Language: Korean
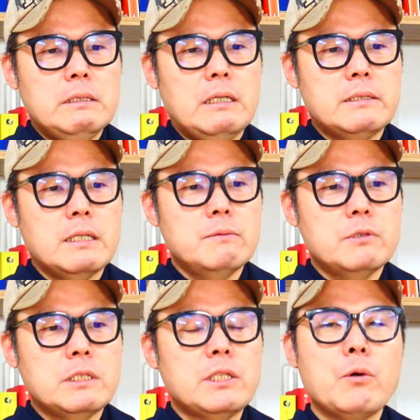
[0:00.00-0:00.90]
아, 제가 뭐
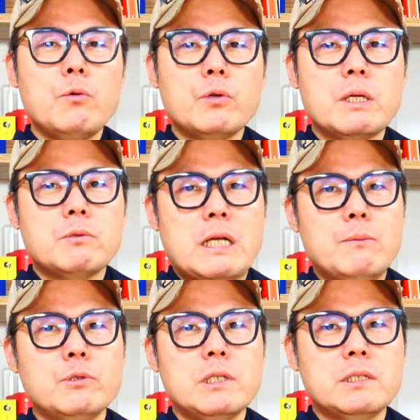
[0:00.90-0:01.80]
이데올로기가 뭐
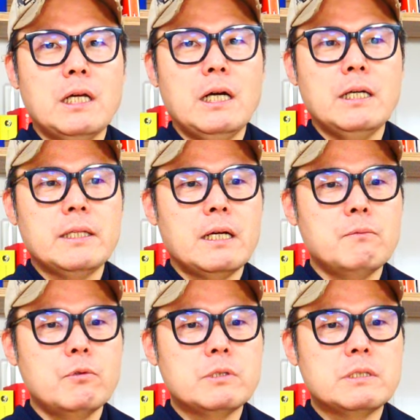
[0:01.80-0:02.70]
잘못됐나. 내가
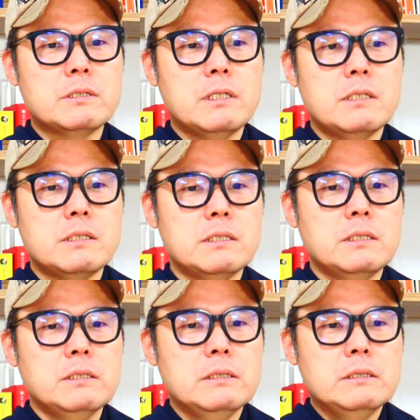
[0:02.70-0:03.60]
뭐
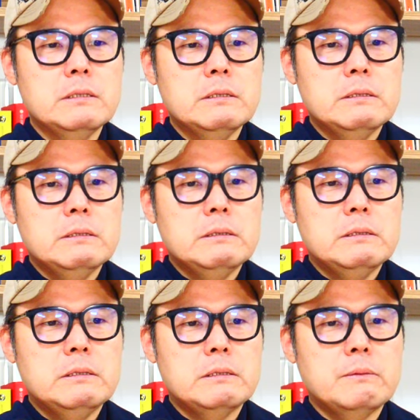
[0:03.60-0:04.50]
지금까지
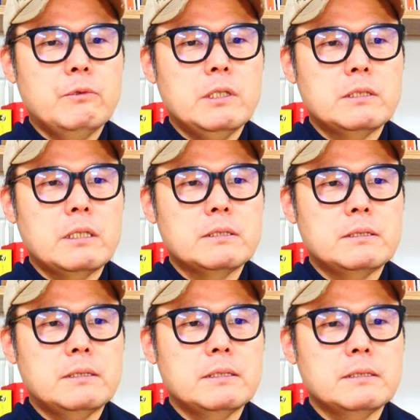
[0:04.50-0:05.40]
이거 뭔가 제가
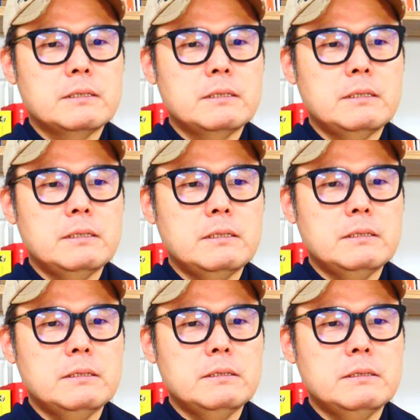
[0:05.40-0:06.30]

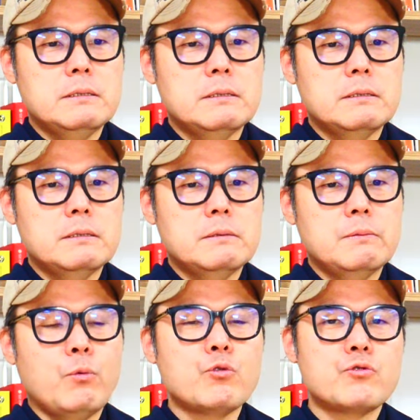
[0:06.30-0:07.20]
이
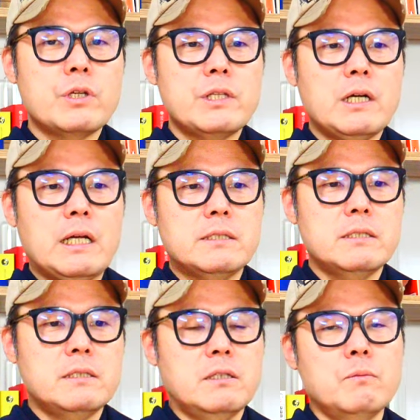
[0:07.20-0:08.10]
보수에 대한
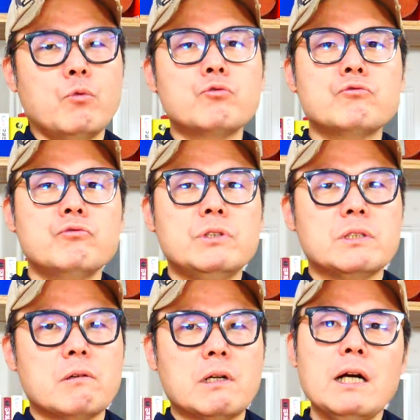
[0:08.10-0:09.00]
가치를 제대로 모르고
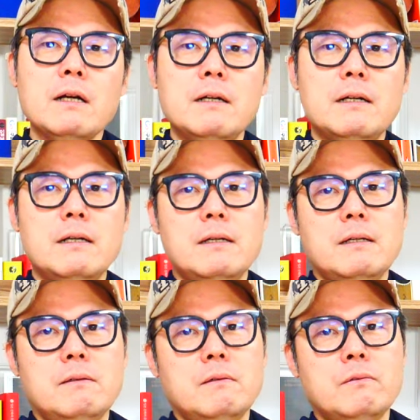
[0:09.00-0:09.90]
있는 건가?
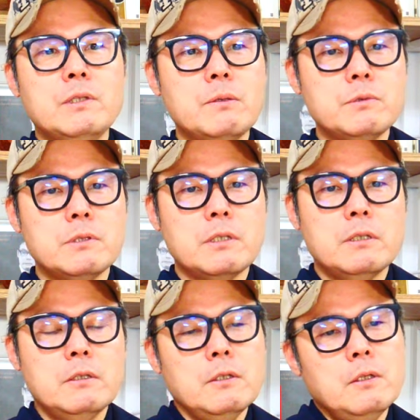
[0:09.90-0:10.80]
왜냐면
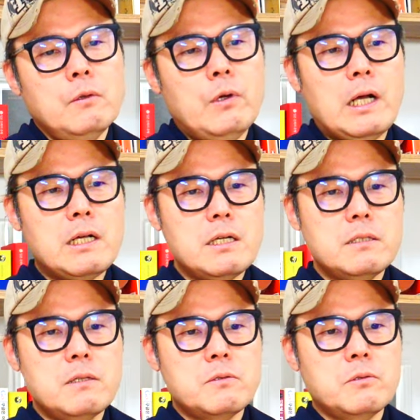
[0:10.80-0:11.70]
이게 한강에
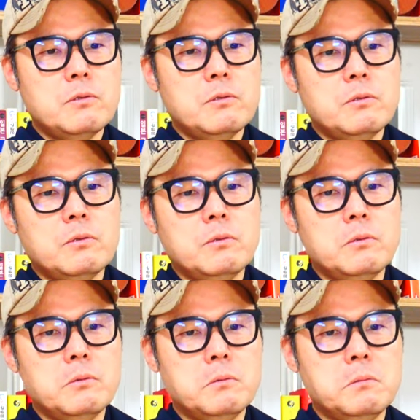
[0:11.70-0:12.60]

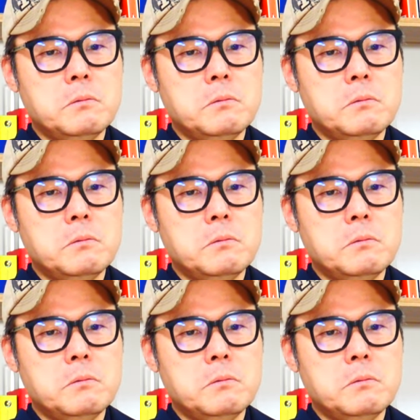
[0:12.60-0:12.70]
대해서